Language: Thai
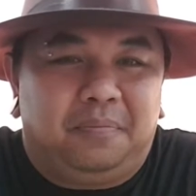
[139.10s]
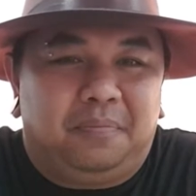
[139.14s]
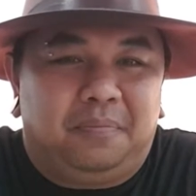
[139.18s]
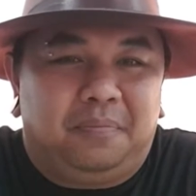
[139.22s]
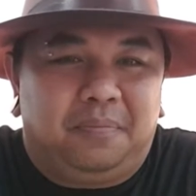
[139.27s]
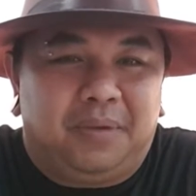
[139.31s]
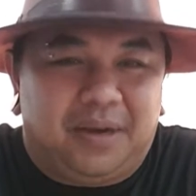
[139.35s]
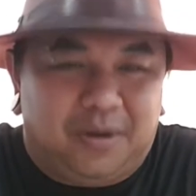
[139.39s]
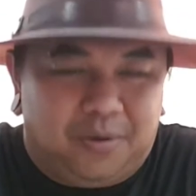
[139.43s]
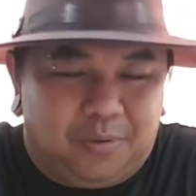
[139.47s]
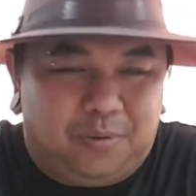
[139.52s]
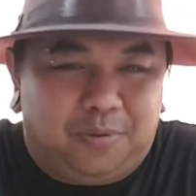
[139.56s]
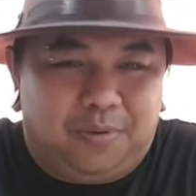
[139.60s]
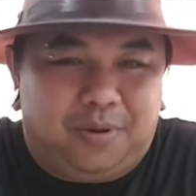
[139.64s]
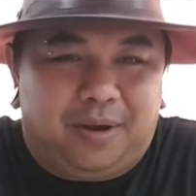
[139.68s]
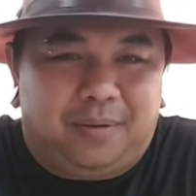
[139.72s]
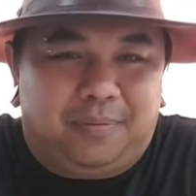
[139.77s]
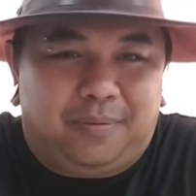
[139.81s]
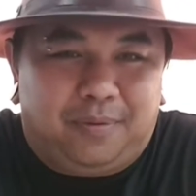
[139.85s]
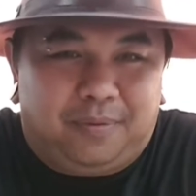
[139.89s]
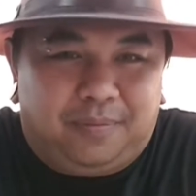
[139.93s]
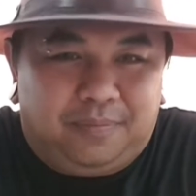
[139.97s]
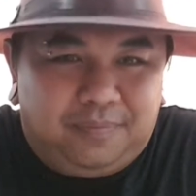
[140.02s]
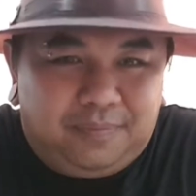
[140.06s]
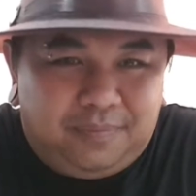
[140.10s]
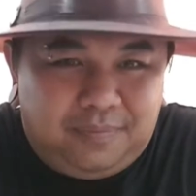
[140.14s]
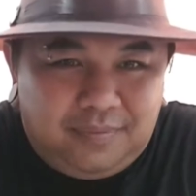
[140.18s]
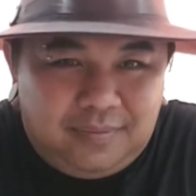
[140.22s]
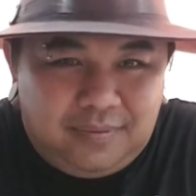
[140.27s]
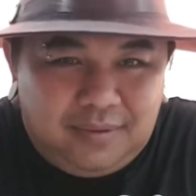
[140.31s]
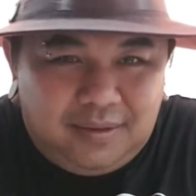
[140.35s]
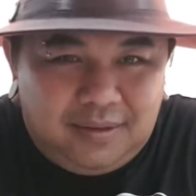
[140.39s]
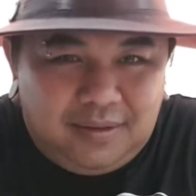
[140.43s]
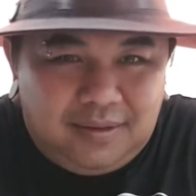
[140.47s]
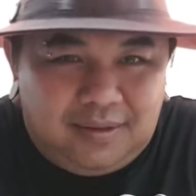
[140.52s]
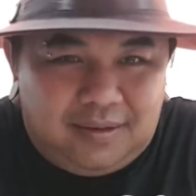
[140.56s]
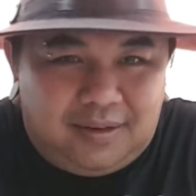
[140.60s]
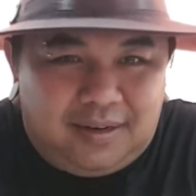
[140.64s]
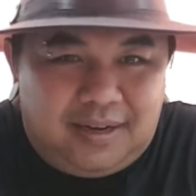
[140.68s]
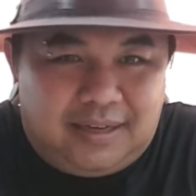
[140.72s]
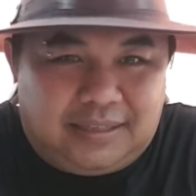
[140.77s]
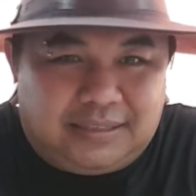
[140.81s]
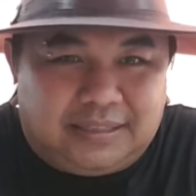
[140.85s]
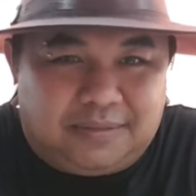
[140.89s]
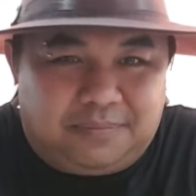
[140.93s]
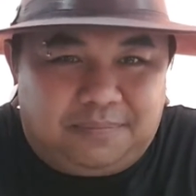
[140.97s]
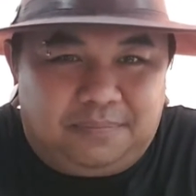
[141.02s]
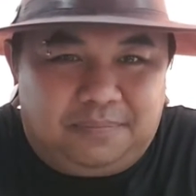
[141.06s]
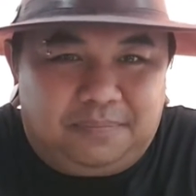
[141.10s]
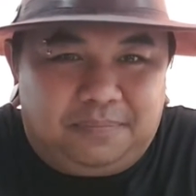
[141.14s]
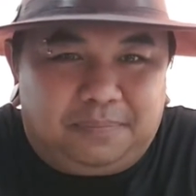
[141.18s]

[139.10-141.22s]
ไม่รู้ครับผมหรืออาจจะ